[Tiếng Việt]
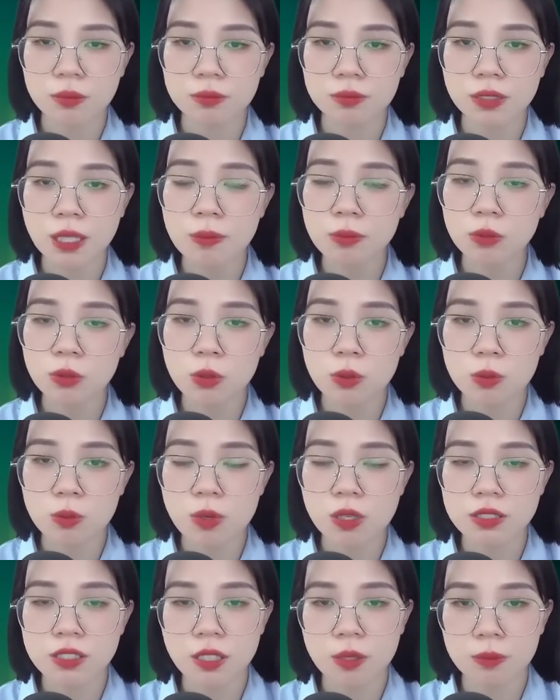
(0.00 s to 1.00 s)
Tôi cảm giác
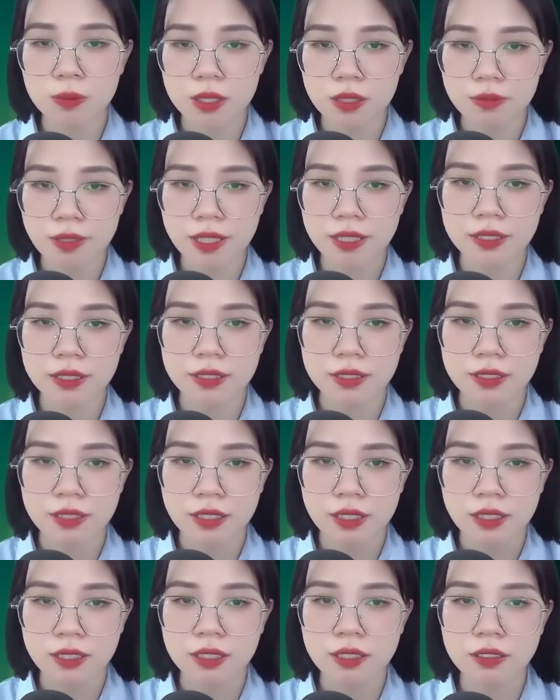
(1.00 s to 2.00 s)
đầu óc mình bắt đầu
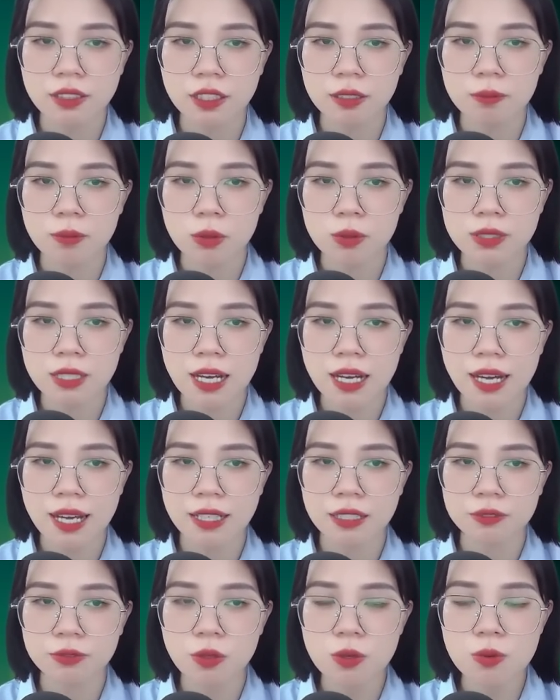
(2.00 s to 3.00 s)
thiếu oxy,
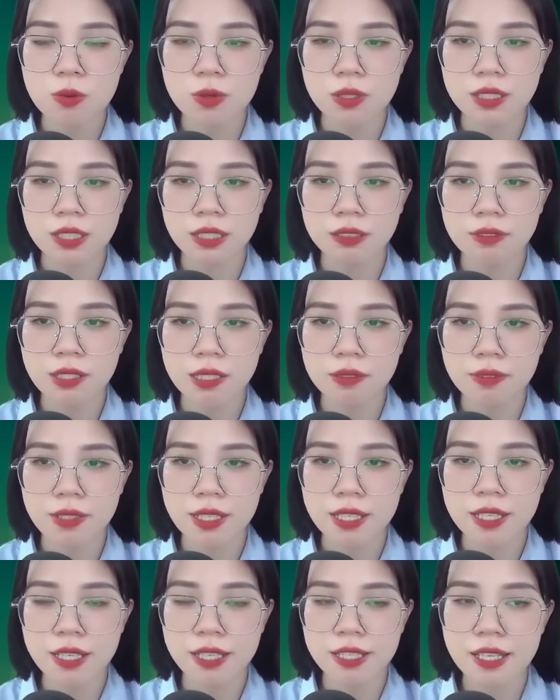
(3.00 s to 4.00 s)
không suy nghĩ được gì
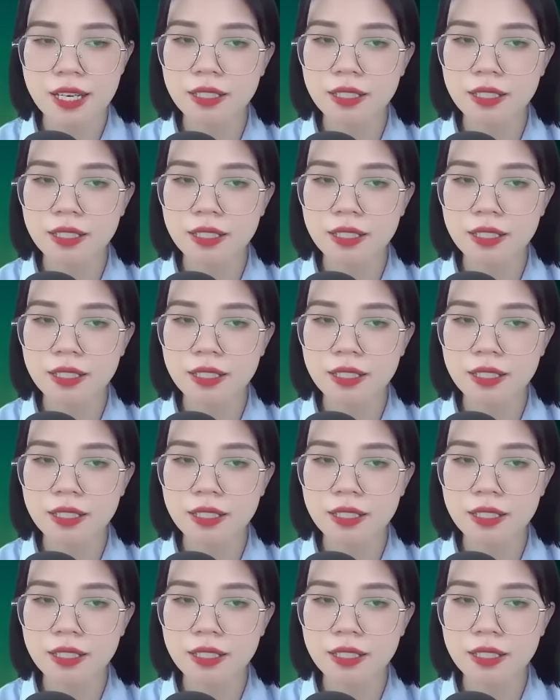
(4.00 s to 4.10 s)
nữa.